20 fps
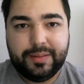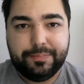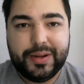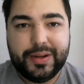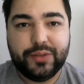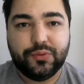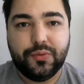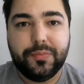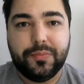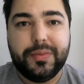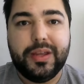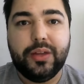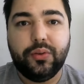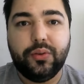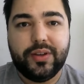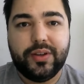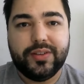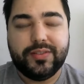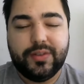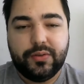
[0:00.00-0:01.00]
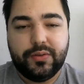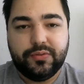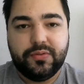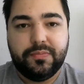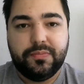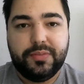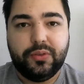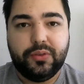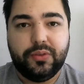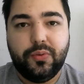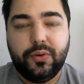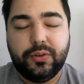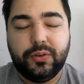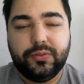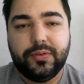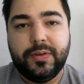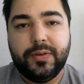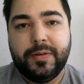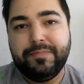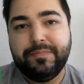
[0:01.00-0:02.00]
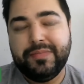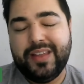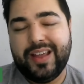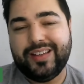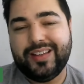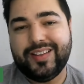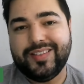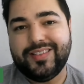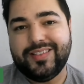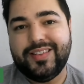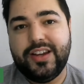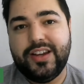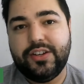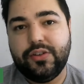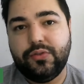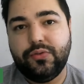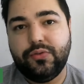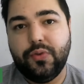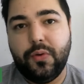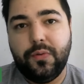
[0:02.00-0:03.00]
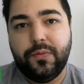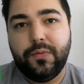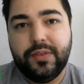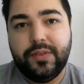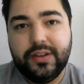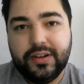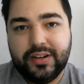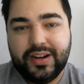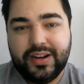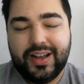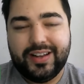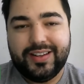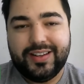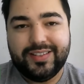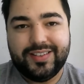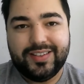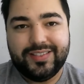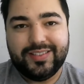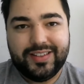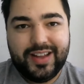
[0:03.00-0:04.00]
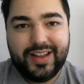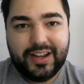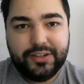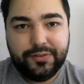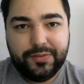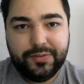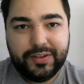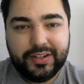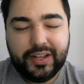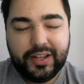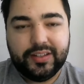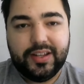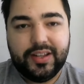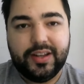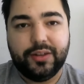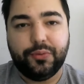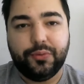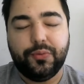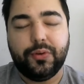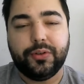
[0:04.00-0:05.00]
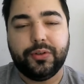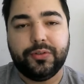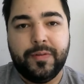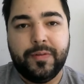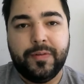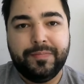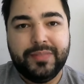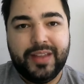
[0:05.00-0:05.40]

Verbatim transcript: na, presumindo que estão suprindo o outro, elas deixam de ouvir a necessidade verdadeira do outro.